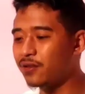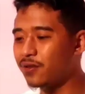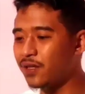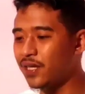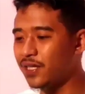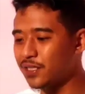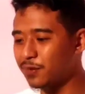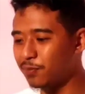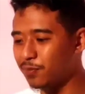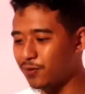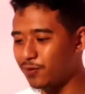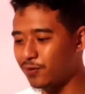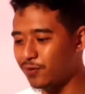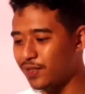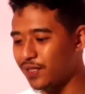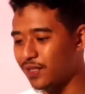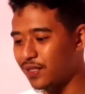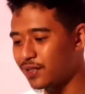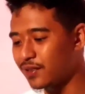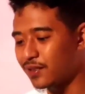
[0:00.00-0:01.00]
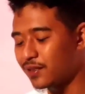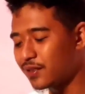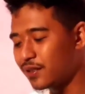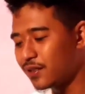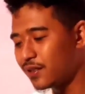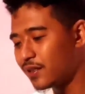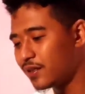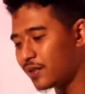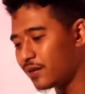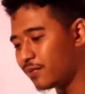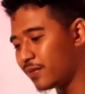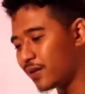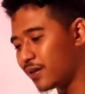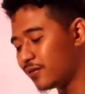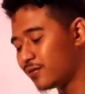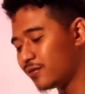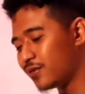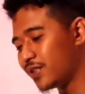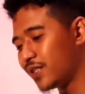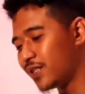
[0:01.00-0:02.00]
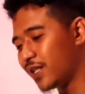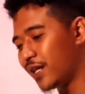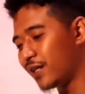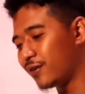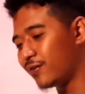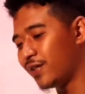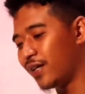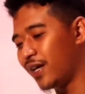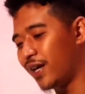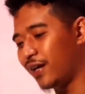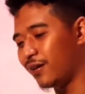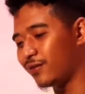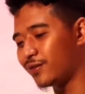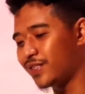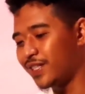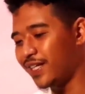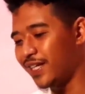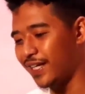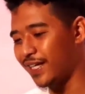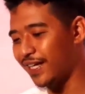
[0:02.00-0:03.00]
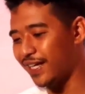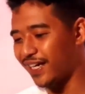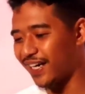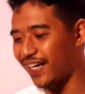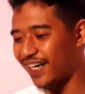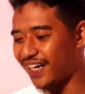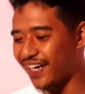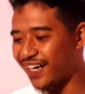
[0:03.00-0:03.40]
Nah, itu yang sebetulnya manusia itu yang harusnya ya